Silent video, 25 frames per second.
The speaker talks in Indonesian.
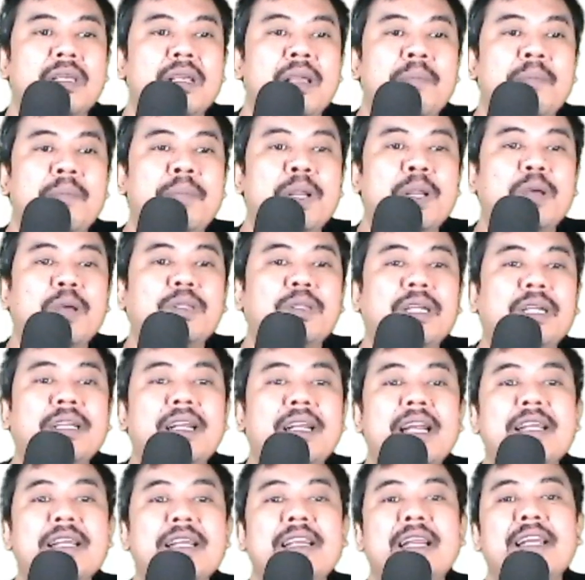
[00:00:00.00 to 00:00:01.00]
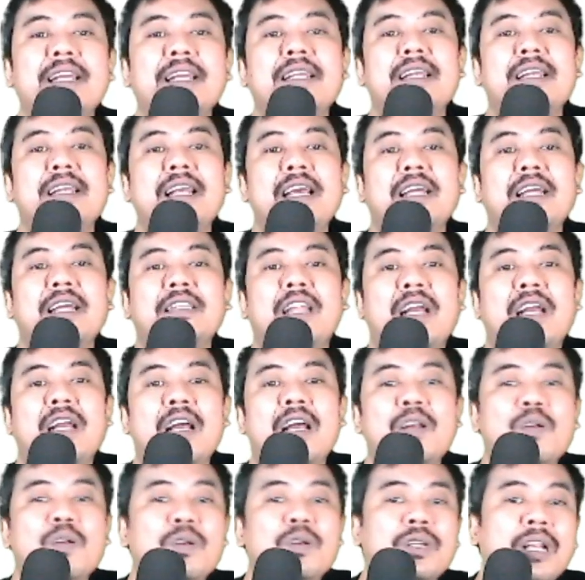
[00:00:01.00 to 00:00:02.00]
Berikut adalah nilai-nilai yang
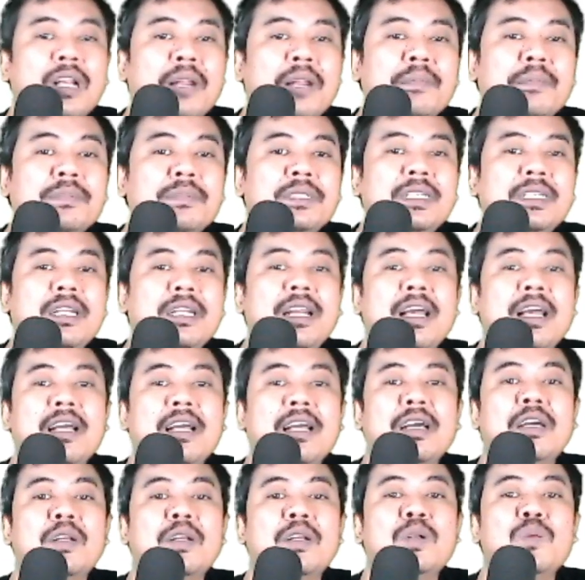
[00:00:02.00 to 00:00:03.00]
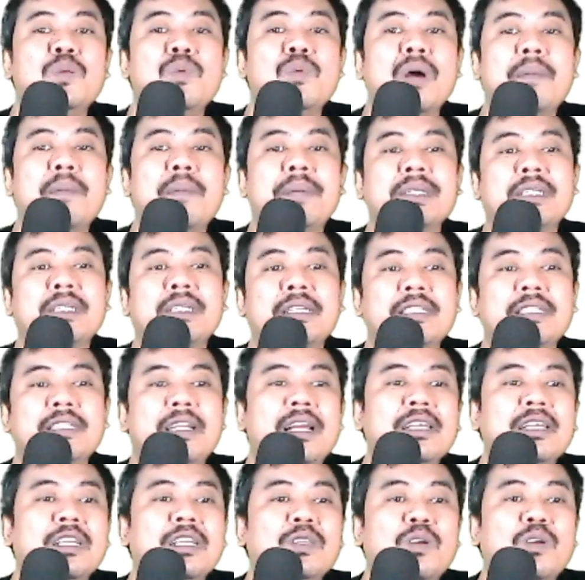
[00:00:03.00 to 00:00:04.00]
terkandung dalam sila kedua
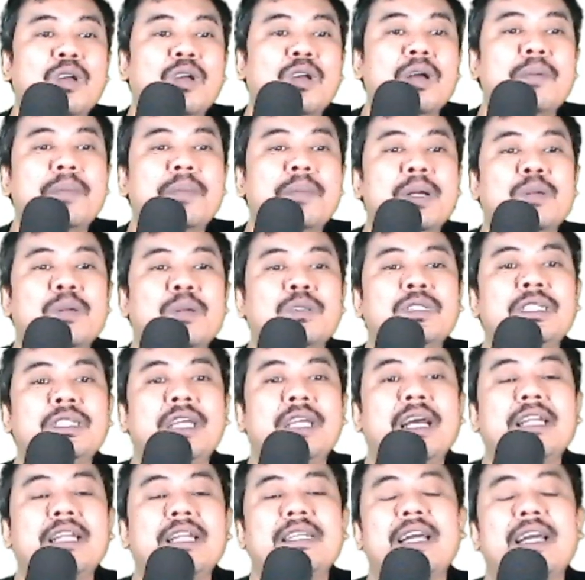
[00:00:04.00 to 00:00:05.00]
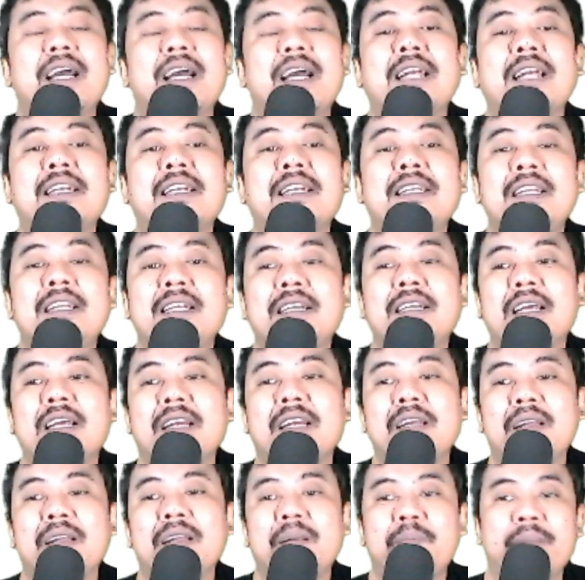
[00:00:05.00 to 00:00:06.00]
Pancasila yaitu kemanusiaan yang adil
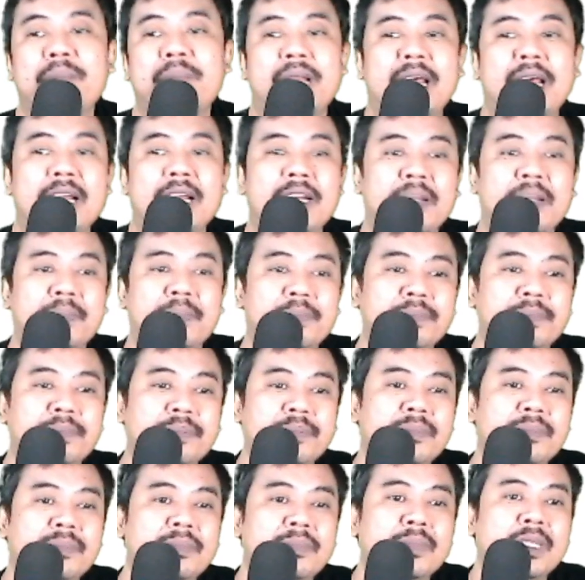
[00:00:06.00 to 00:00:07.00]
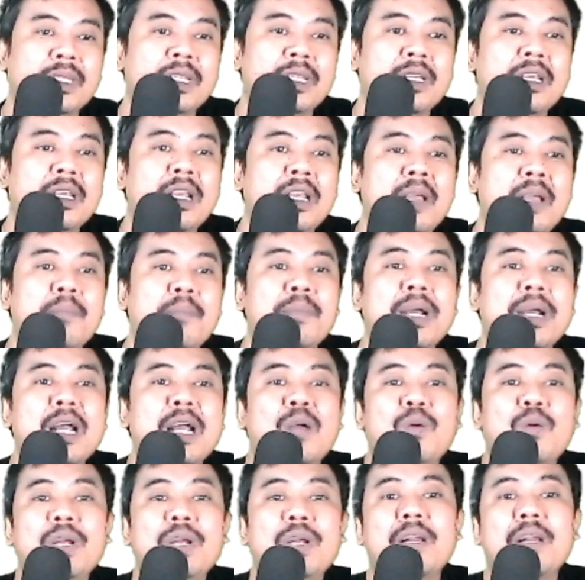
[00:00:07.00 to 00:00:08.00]
dan beradab.
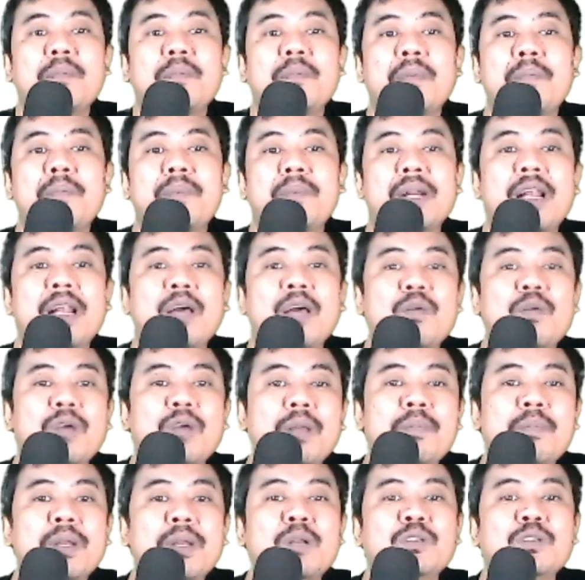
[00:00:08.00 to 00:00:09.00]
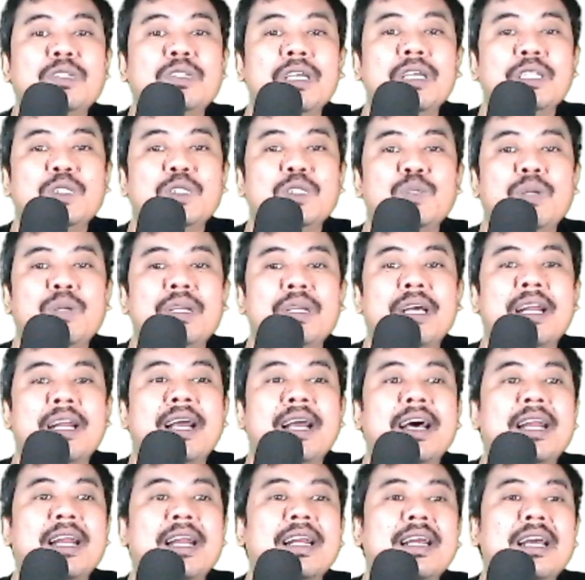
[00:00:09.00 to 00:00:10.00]
Mengakui dan memperlakukan manusia sesuai dengan
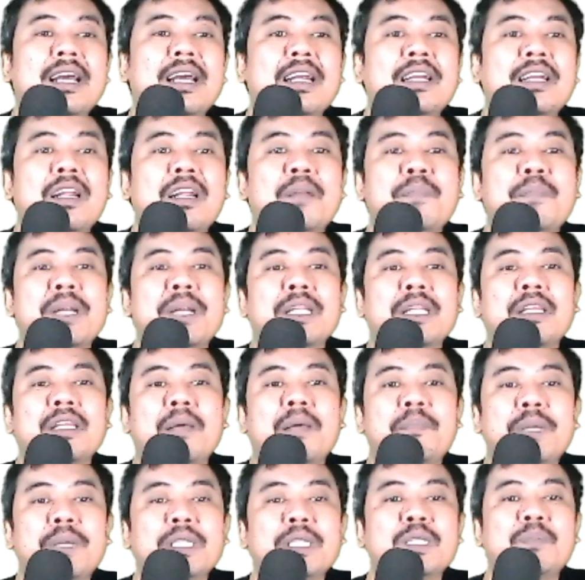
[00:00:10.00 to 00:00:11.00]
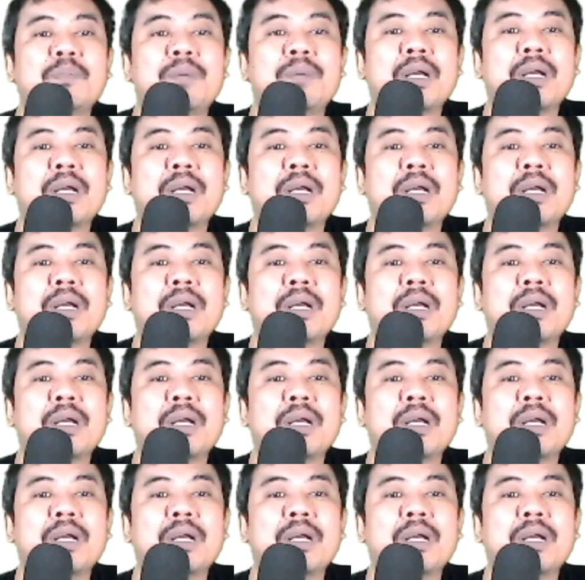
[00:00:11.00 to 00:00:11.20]
harkat dan martabat sebagai